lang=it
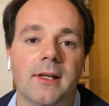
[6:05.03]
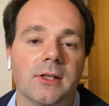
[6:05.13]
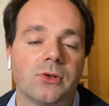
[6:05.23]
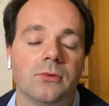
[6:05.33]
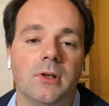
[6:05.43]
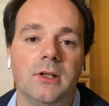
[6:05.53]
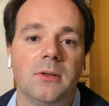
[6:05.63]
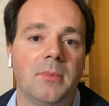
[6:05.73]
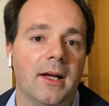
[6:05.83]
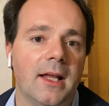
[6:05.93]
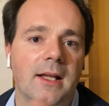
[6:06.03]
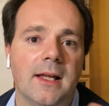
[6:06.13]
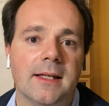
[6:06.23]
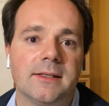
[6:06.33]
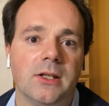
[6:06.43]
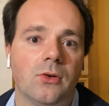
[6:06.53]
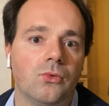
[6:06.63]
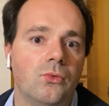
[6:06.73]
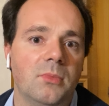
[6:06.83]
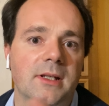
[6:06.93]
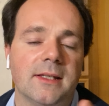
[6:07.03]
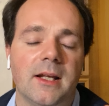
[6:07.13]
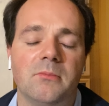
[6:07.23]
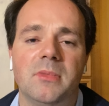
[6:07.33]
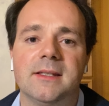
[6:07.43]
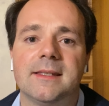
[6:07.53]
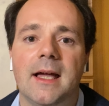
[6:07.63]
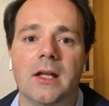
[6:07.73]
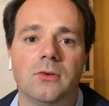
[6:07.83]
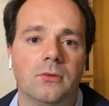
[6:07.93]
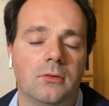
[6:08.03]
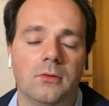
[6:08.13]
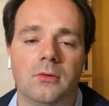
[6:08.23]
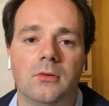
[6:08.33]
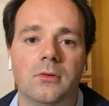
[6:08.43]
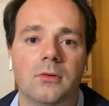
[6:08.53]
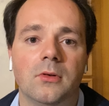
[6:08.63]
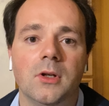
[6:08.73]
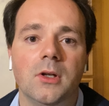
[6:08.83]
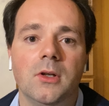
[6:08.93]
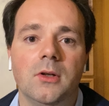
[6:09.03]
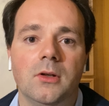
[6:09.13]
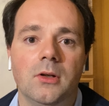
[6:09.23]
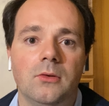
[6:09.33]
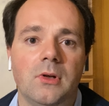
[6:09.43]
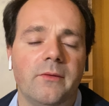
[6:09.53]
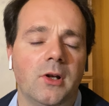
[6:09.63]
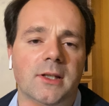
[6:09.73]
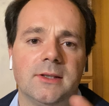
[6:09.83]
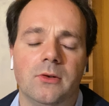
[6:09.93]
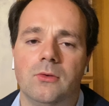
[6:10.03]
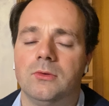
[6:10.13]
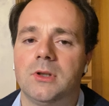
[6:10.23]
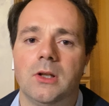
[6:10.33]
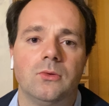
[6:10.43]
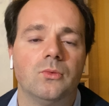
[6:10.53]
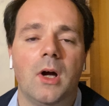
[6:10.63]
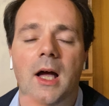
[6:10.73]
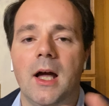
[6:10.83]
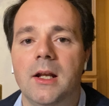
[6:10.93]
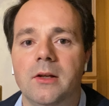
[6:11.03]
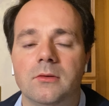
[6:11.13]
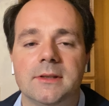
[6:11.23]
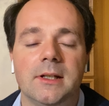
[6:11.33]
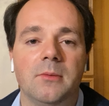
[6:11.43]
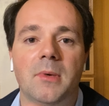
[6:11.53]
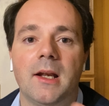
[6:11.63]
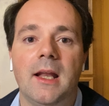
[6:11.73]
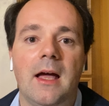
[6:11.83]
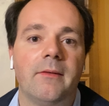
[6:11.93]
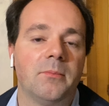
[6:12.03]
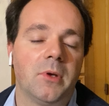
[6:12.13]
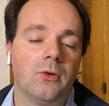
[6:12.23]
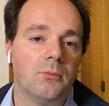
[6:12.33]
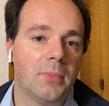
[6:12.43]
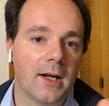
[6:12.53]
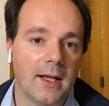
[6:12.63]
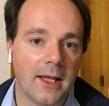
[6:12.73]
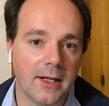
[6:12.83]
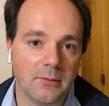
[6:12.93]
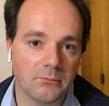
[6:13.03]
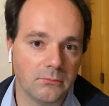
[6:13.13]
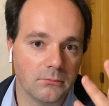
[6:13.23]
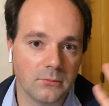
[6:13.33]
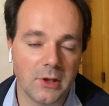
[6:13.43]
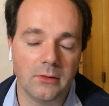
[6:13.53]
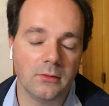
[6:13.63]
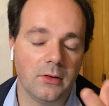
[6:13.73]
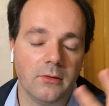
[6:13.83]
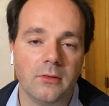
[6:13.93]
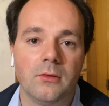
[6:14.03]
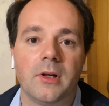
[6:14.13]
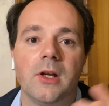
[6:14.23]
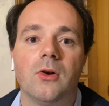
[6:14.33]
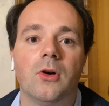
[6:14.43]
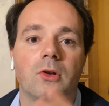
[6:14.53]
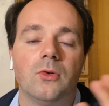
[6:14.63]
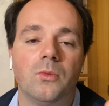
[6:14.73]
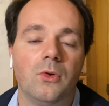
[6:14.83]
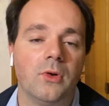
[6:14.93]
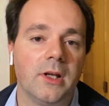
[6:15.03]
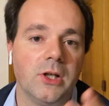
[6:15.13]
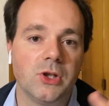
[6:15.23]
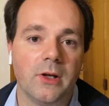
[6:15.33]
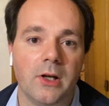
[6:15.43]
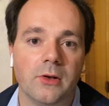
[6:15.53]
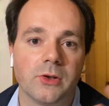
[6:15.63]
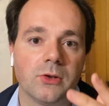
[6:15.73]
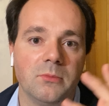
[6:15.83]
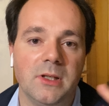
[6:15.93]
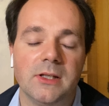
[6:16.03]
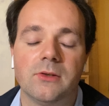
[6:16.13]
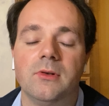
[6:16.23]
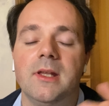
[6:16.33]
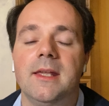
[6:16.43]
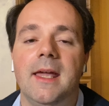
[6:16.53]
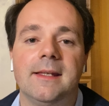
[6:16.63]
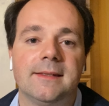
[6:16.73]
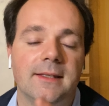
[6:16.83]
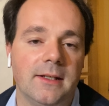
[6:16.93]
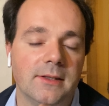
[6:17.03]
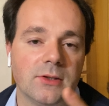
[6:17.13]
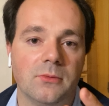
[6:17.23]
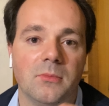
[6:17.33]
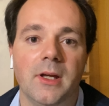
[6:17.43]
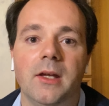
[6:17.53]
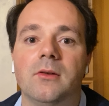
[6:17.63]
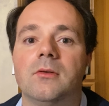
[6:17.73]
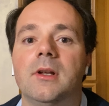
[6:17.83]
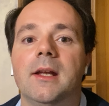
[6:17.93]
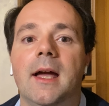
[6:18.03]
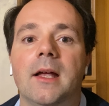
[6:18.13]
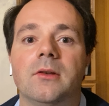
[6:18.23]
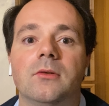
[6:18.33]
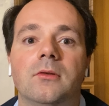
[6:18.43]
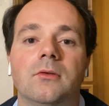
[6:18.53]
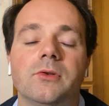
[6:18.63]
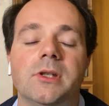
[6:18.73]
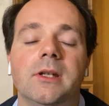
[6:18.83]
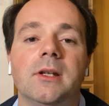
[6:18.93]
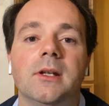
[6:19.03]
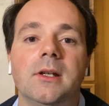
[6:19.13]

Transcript: che assolutamente pagare il gas in rubli sarebbe stato eh, una violazione contrattuale, non se ne parlava, per non parlare, non ricordo quello che diceva il nostro Ministro degli Esteri, insomma, ecco, legato così